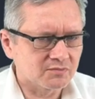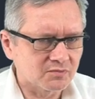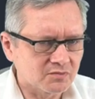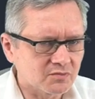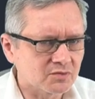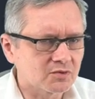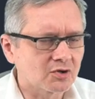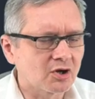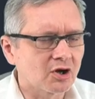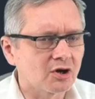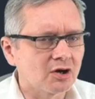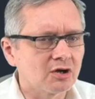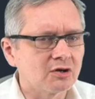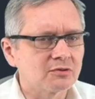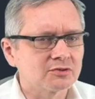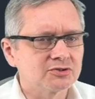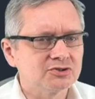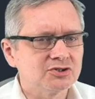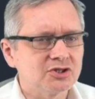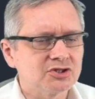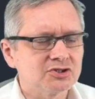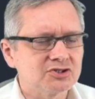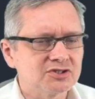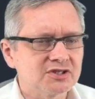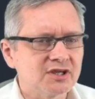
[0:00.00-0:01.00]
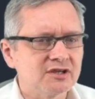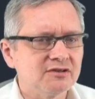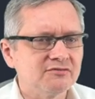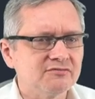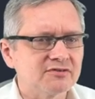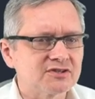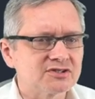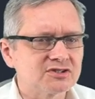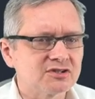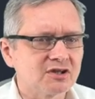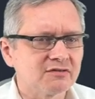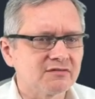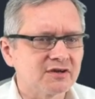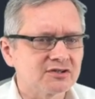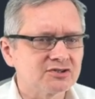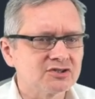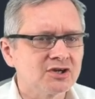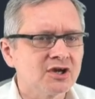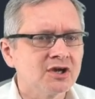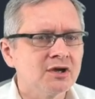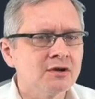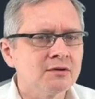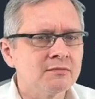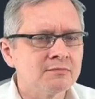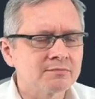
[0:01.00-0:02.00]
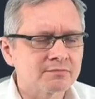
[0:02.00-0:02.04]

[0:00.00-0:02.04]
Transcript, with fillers: go gdzieś zainwestować,